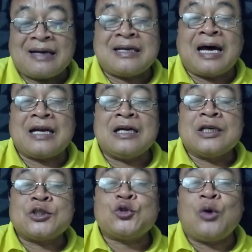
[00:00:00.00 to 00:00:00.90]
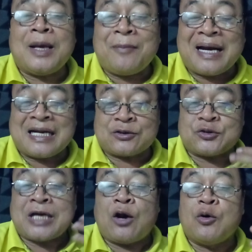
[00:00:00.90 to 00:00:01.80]
dan Sulaiman atau
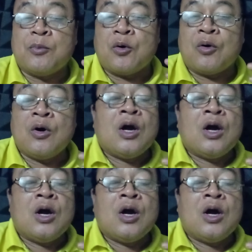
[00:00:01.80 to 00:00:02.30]
Salomo.